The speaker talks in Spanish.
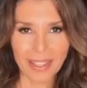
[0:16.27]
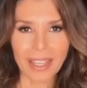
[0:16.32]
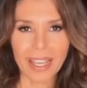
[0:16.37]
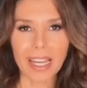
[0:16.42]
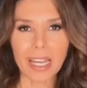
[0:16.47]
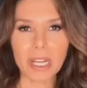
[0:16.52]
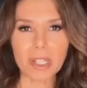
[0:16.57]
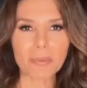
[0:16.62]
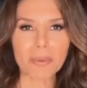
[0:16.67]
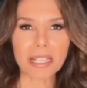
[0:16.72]

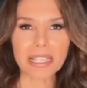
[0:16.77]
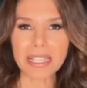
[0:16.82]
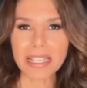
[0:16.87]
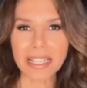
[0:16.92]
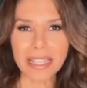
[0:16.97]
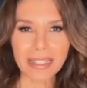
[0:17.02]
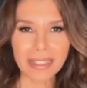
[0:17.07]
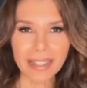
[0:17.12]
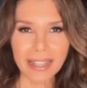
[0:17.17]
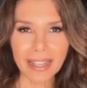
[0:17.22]
El
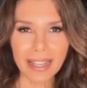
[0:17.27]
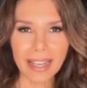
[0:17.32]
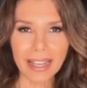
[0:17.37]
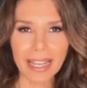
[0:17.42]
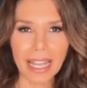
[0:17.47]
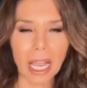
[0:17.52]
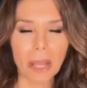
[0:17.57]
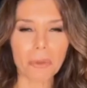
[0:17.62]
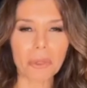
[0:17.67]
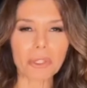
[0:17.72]
expresidente ha
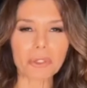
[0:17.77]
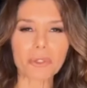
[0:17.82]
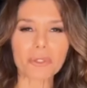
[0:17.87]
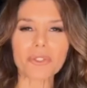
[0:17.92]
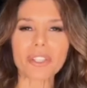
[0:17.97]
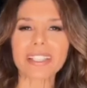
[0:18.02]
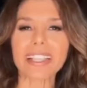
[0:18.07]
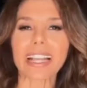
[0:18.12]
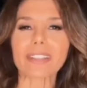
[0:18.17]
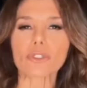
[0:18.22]
dejado
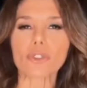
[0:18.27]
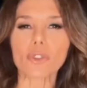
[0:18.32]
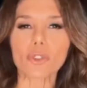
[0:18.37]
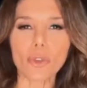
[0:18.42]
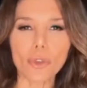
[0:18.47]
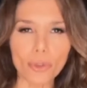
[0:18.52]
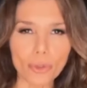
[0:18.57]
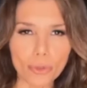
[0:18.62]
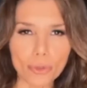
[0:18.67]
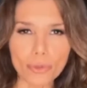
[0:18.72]
entonces a
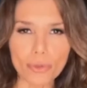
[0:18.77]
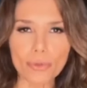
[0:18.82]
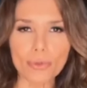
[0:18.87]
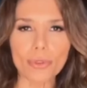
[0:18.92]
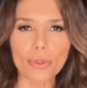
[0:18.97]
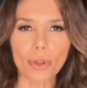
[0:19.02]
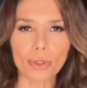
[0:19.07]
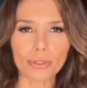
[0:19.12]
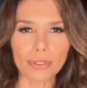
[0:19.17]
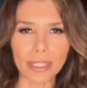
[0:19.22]
todos
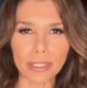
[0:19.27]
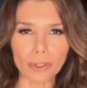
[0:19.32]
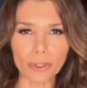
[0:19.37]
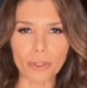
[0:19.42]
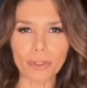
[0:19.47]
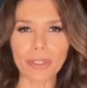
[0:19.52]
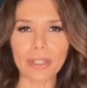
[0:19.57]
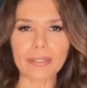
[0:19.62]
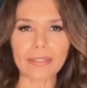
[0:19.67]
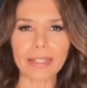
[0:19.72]
sus
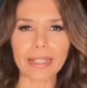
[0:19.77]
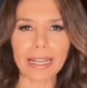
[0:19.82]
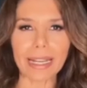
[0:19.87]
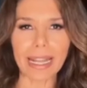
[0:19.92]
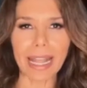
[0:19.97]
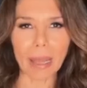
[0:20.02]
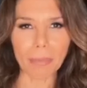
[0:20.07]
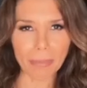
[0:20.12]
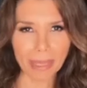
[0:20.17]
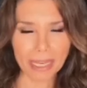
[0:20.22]
contendores en
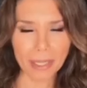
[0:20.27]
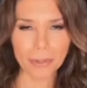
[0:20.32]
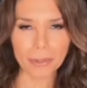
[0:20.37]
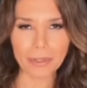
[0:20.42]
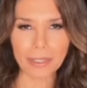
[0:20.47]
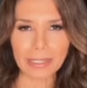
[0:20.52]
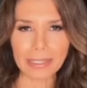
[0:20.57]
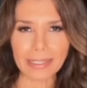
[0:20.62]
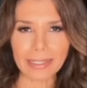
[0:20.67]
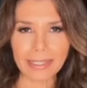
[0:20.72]
el
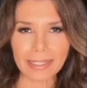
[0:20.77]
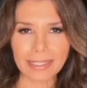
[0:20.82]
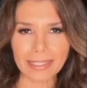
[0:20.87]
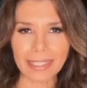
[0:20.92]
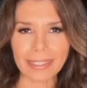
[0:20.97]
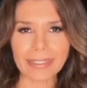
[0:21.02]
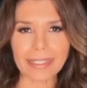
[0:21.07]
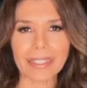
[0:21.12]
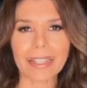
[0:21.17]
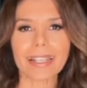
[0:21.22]
camino y
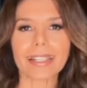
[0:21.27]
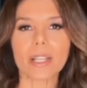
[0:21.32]
ya tiene